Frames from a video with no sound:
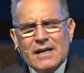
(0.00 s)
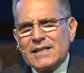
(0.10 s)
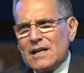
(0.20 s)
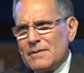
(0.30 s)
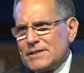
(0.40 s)

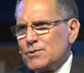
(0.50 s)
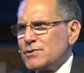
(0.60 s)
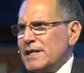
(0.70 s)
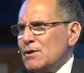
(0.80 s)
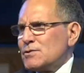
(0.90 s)
Y tal vez
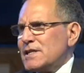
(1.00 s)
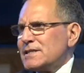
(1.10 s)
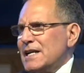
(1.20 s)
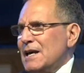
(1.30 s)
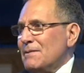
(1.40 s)
tus hijos te
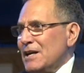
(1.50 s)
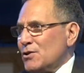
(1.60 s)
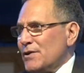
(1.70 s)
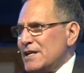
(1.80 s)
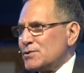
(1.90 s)
están
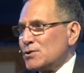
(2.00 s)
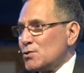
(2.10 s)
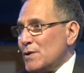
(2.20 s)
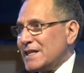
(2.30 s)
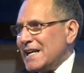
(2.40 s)
hablando de esto y
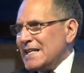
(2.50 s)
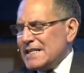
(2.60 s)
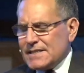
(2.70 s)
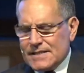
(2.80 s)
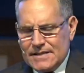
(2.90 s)
tú no
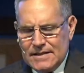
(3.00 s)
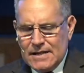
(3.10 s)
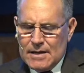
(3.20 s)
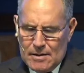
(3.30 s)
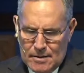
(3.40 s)
entiendes.
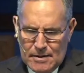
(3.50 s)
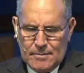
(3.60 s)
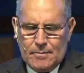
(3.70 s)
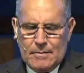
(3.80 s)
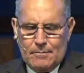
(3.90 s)

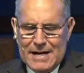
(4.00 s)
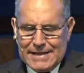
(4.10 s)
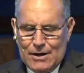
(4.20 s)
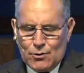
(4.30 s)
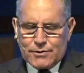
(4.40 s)

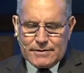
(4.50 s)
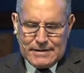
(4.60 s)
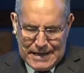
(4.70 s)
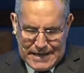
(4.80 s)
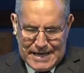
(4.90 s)
Mándalos
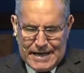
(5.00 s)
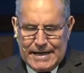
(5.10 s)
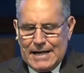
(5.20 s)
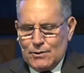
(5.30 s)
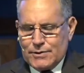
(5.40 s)
y
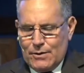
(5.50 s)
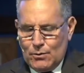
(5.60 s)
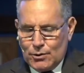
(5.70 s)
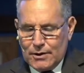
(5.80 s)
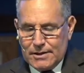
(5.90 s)
aquí a los
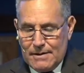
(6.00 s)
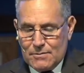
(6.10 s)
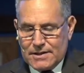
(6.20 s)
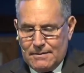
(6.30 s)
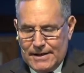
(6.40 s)
adultos les
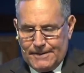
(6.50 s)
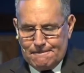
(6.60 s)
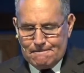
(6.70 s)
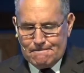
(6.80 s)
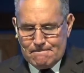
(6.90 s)
vamos a
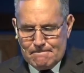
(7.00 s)
hablar.